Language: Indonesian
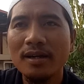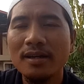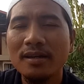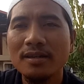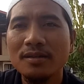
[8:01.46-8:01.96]

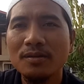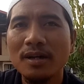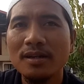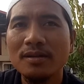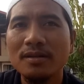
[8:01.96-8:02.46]
lagi itu
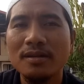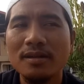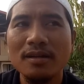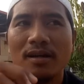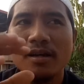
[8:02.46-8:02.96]
kan
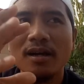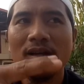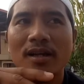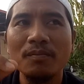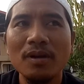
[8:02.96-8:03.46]

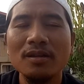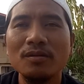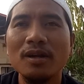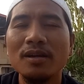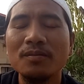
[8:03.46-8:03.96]
ada
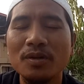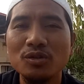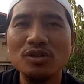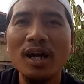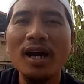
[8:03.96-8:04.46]
peraturan
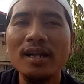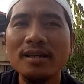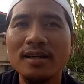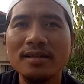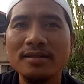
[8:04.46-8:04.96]
perusahaan
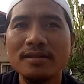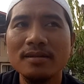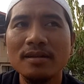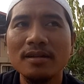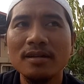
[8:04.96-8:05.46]
ya
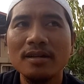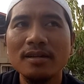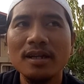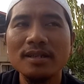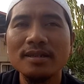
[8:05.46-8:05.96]

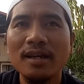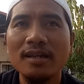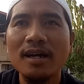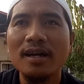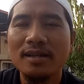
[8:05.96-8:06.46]
dari
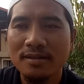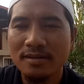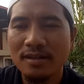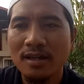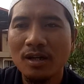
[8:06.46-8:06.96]
syarikah
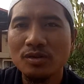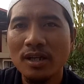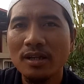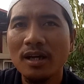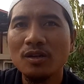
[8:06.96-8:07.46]
kalau
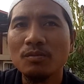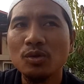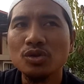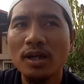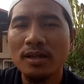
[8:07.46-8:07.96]
Sarika itu
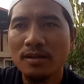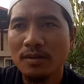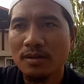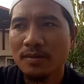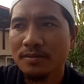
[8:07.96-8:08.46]
perusahaan
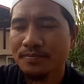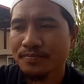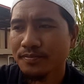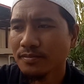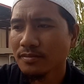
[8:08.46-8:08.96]
teman-teman
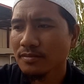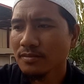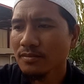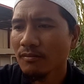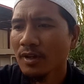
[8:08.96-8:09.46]

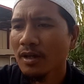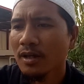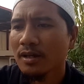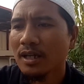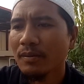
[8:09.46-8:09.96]

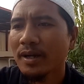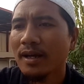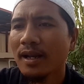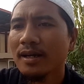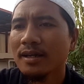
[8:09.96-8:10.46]
ya
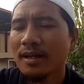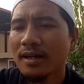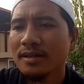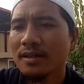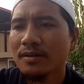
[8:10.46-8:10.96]
beda lagi
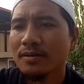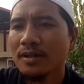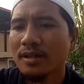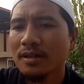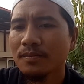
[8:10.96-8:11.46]
ya
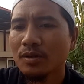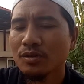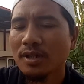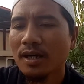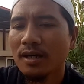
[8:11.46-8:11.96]
kalau dari
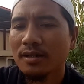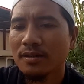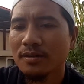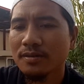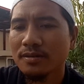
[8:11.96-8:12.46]
perusahaan
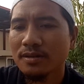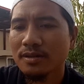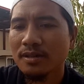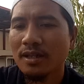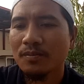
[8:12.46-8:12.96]
itu
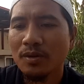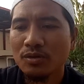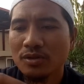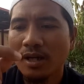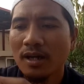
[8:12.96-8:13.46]
dari
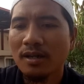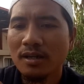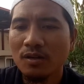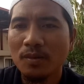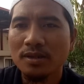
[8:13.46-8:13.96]
perusahaan
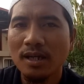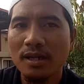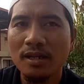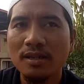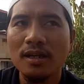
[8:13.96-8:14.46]
dari rumah
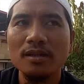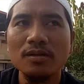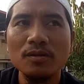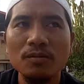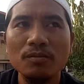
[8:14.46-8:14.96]
sakit ya
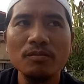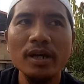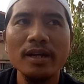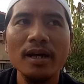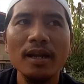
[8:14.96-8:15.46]
itu
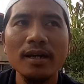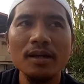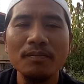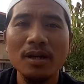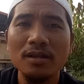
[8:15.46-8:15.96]
beda
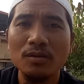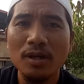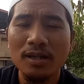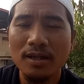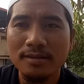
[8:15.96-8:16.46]
lagi
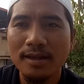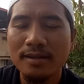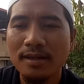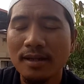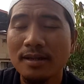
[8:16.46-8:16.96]
pelaturan
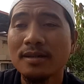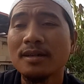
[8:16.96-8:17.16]
kerjanya